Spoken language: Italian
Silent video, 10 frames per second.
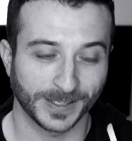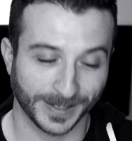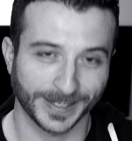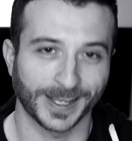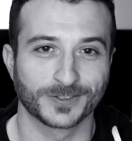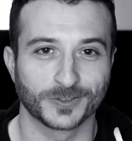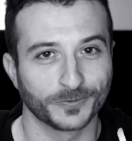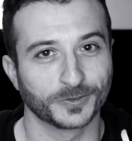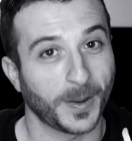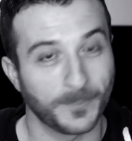il ragazzo ha
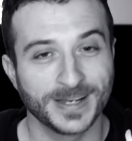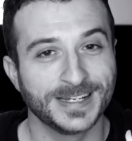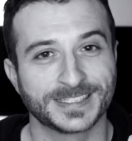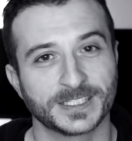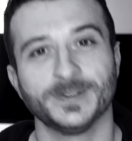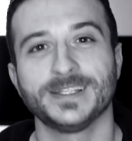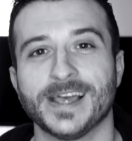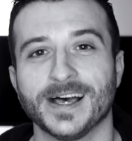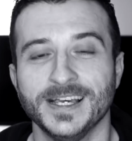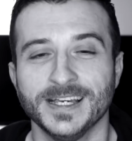avuto la bellissima
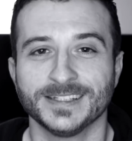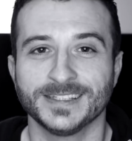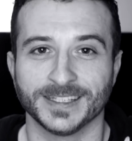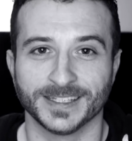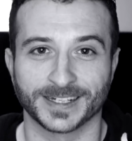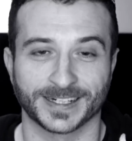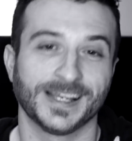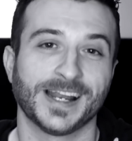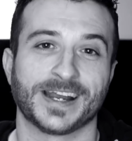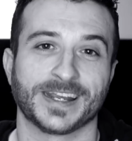idea di
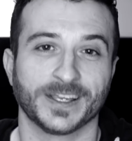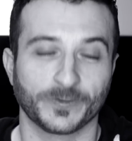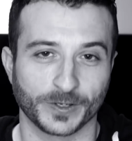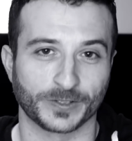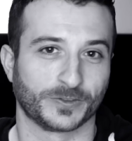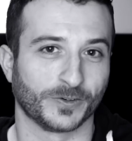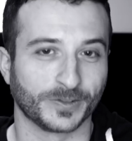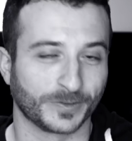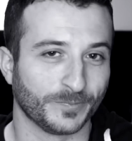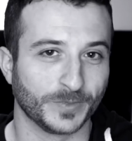regalare
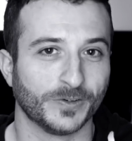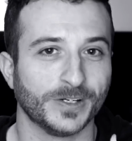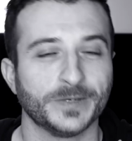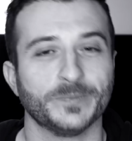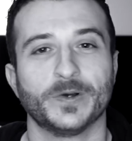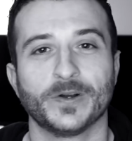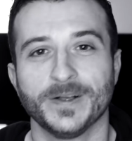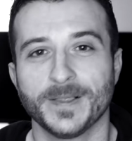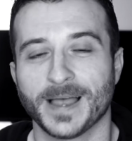questo mio libro